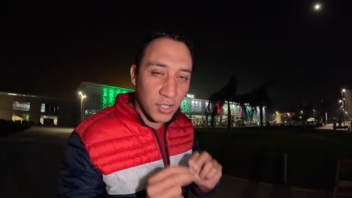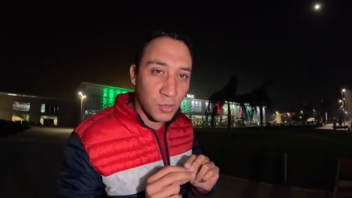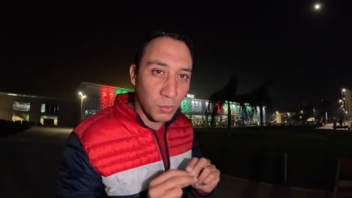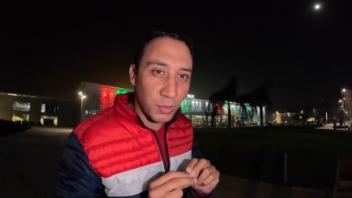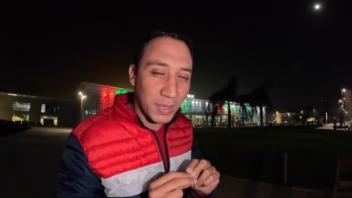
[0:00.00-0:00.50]

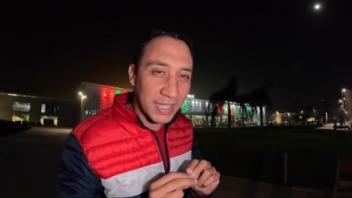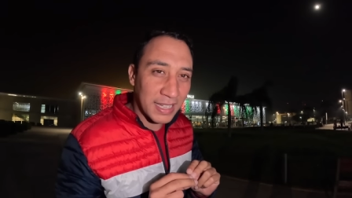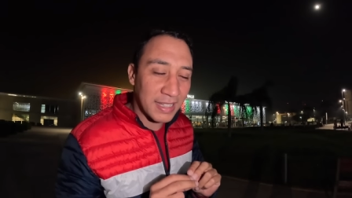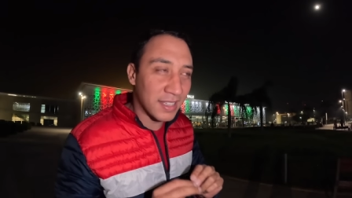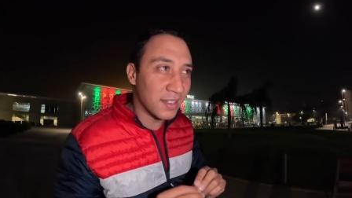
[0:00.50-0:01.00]
نجمعوا
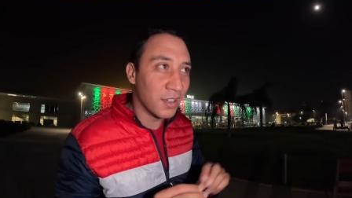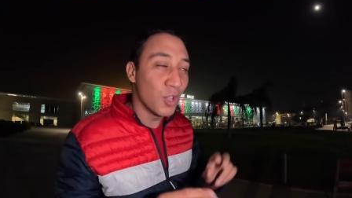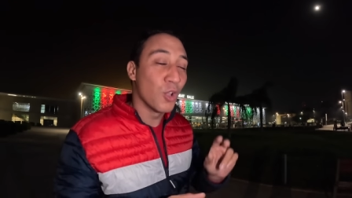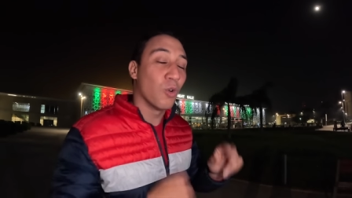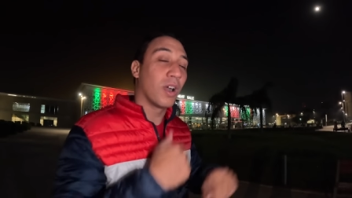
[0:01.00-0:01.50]
الماتيريال ديالنا
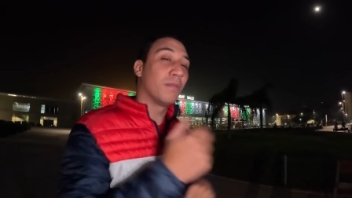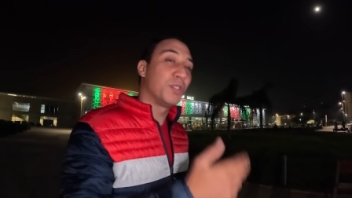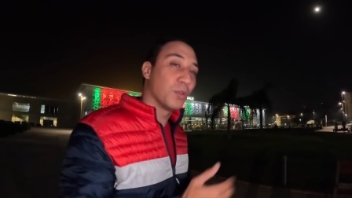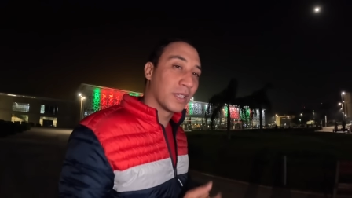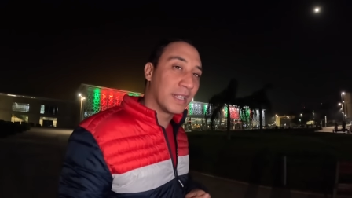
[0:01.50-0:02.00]

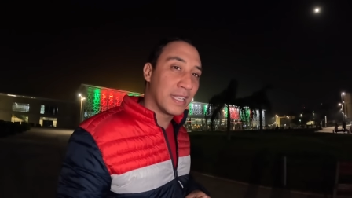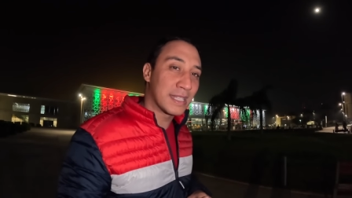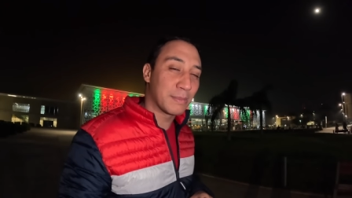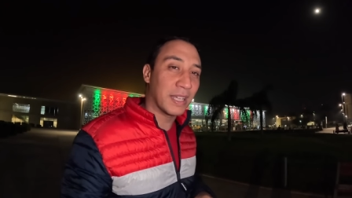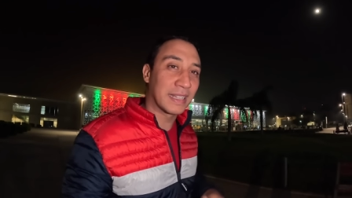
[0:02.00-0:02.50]
وغنمشيو غد ليه
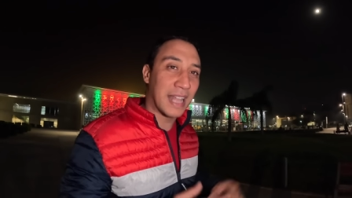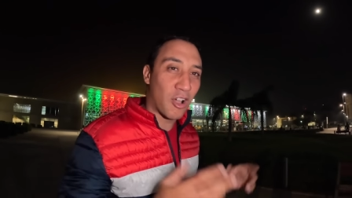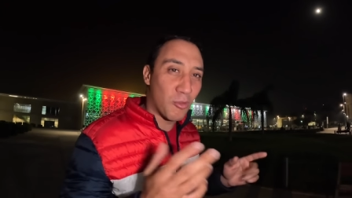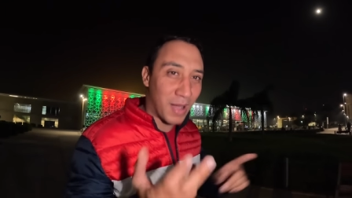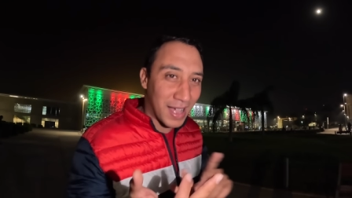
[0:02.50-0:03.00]
الصباح
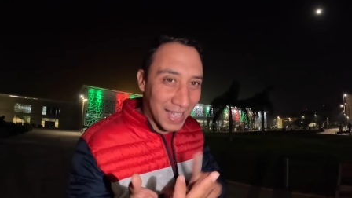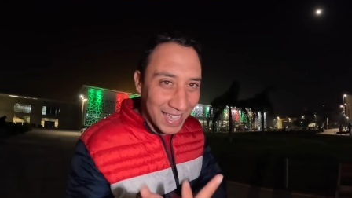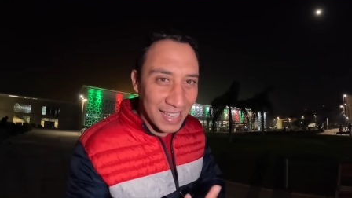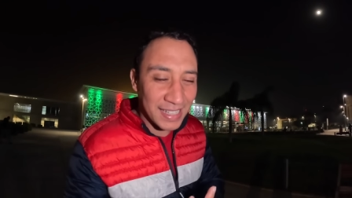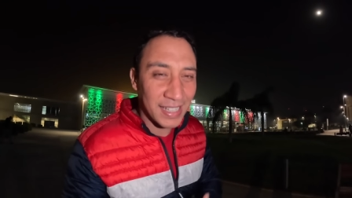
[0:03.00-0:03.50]
نتلاقاو مع
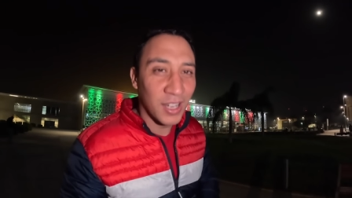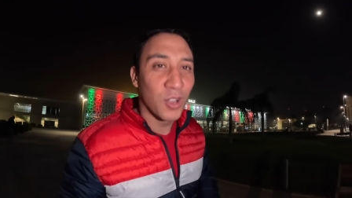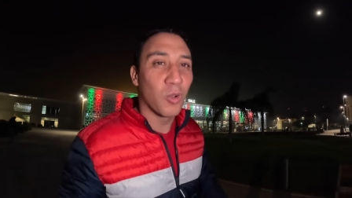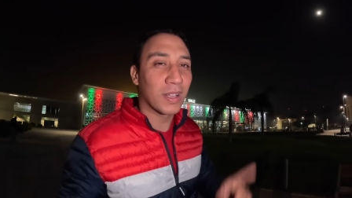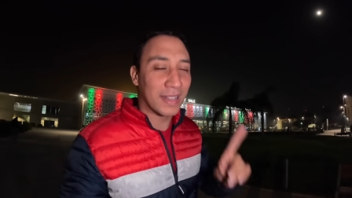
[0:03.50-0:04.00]
خليل
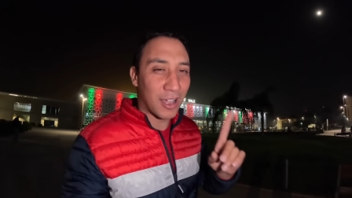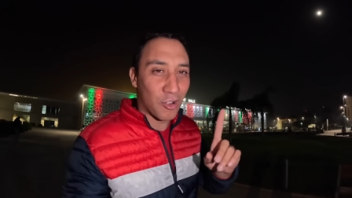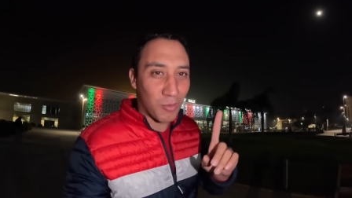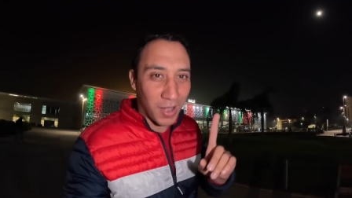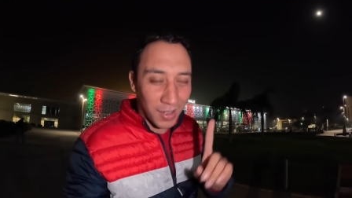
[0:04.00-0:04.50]

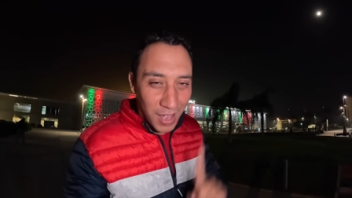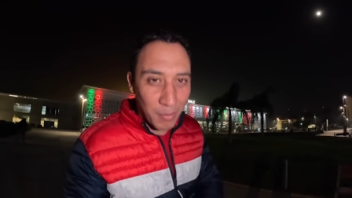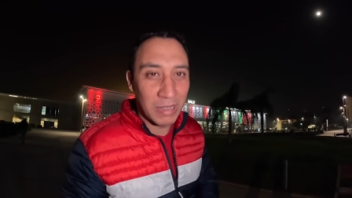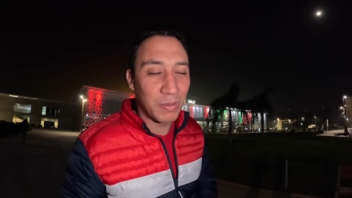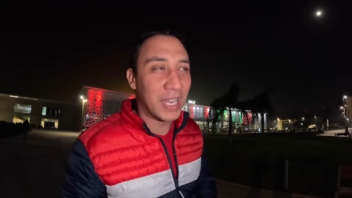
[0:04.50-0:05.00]
وغنتلاقاو مع
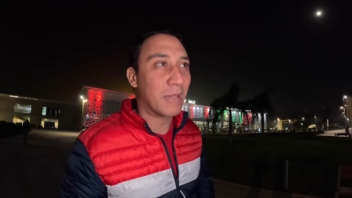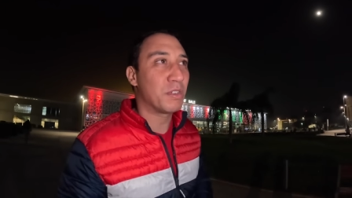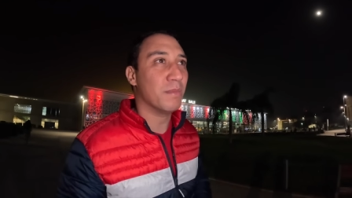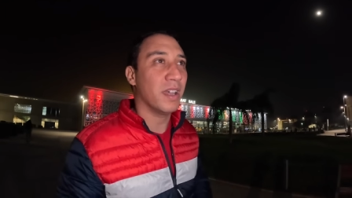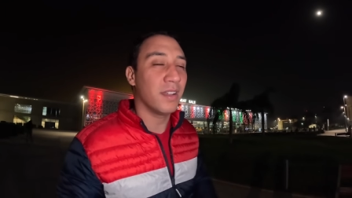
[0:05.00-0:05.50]
عبد النبي اللي
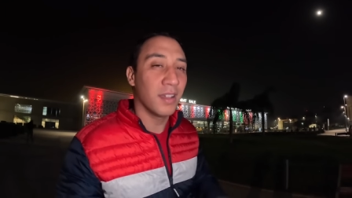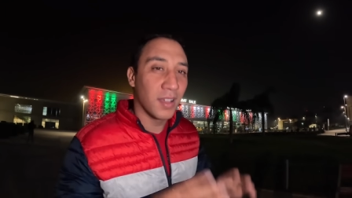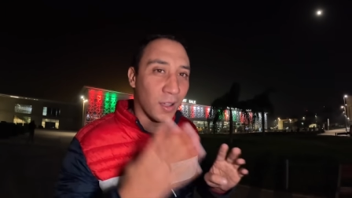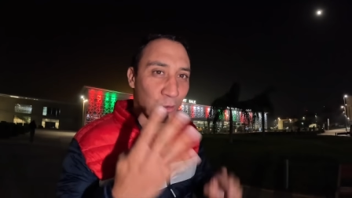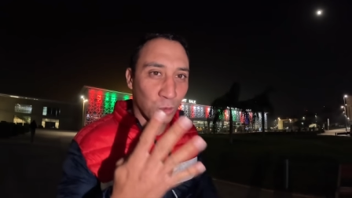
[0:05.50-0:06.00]
غيمشي معنا
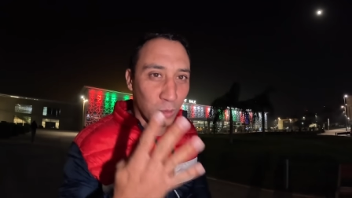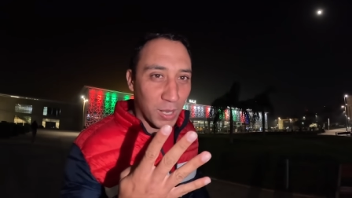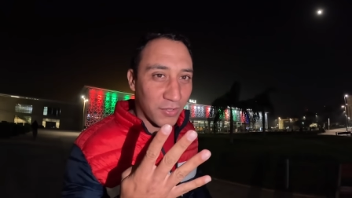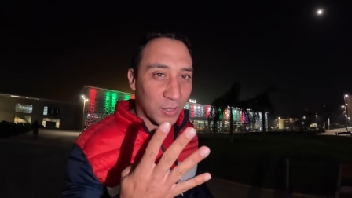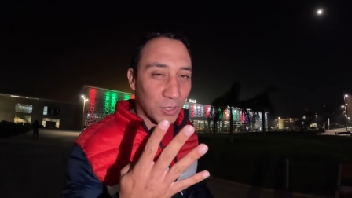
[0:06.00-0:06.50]
غنكونوا
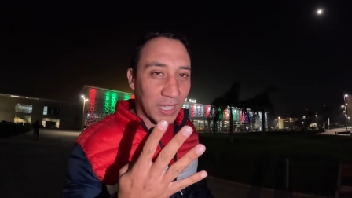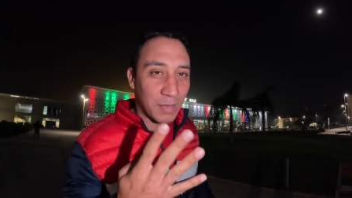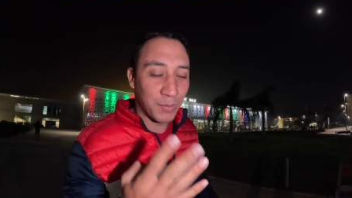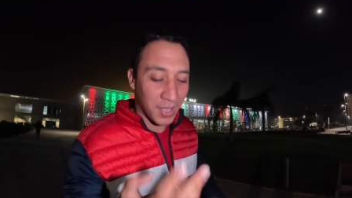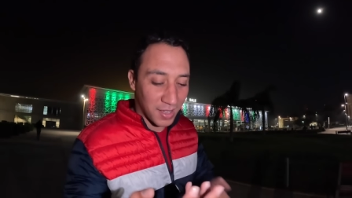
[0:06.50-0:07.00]
ربعه في هاد لو
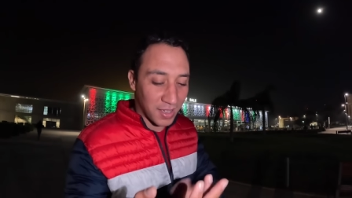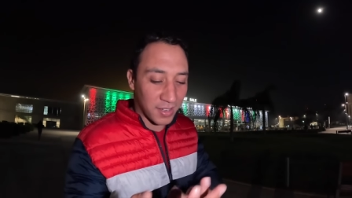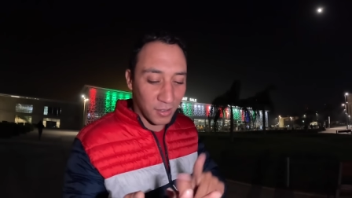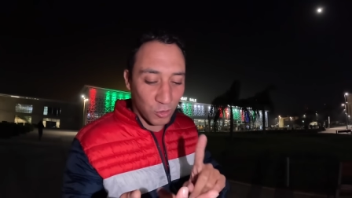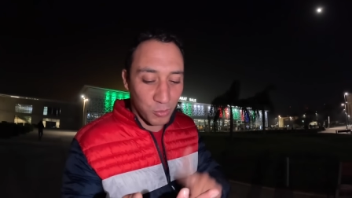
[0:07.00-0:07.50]
تريب
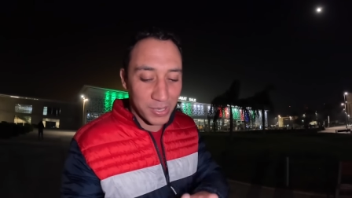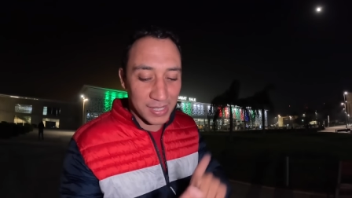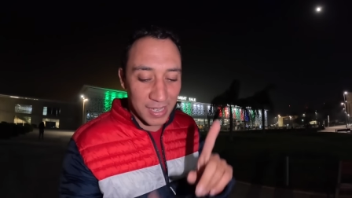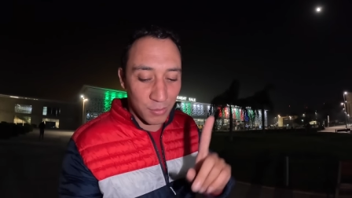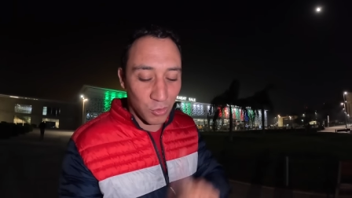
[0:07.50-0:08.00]
انا
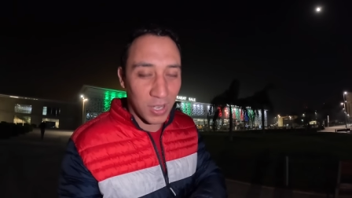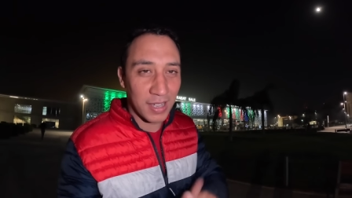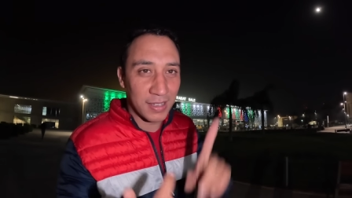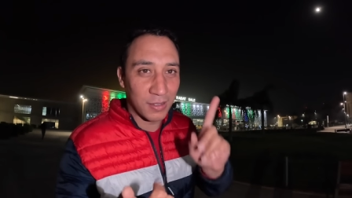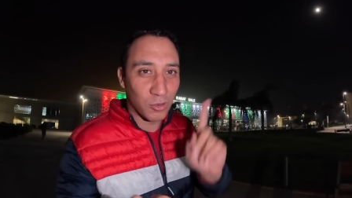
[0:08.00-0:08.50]
وبسام
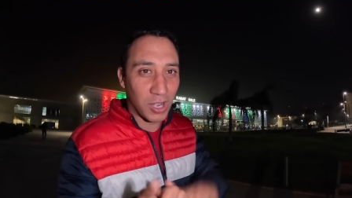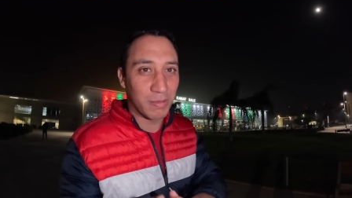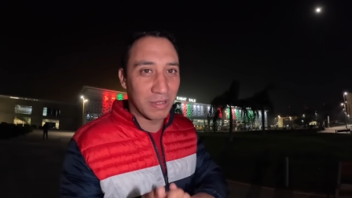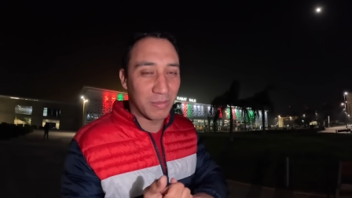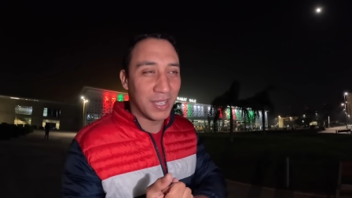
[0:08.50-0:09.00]
وخليل
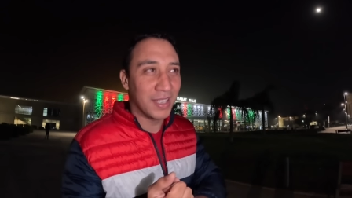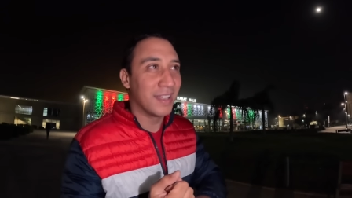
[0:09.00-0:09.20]
وعبد النبي